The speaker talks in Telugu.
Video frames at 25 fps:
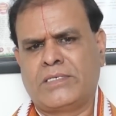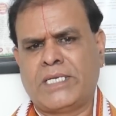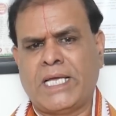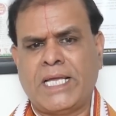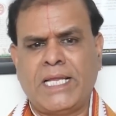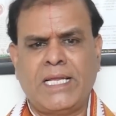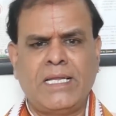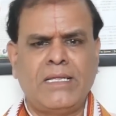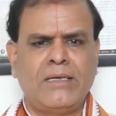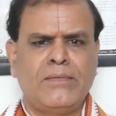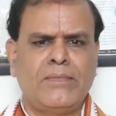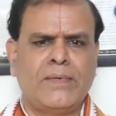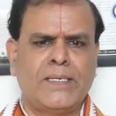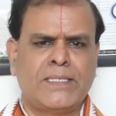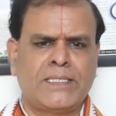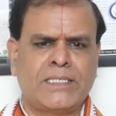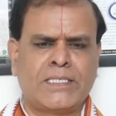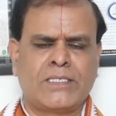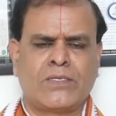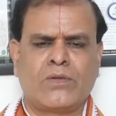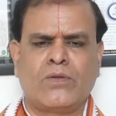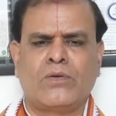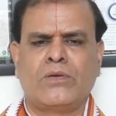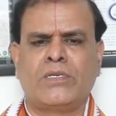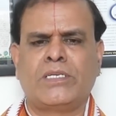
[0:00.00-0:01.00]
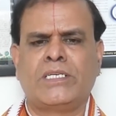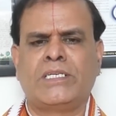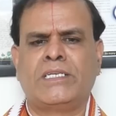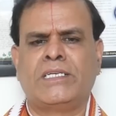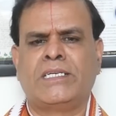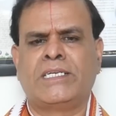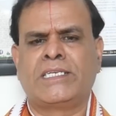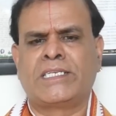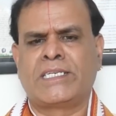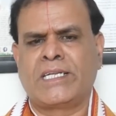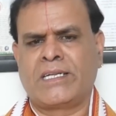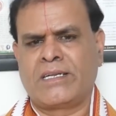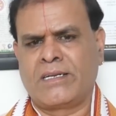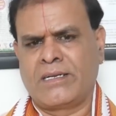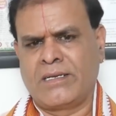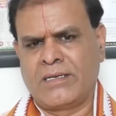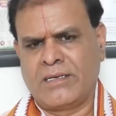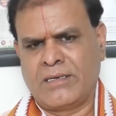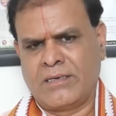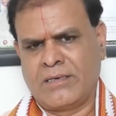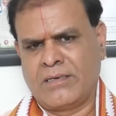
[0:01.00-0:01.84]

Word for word: డైలీ బేసిస్లో ఇంటర్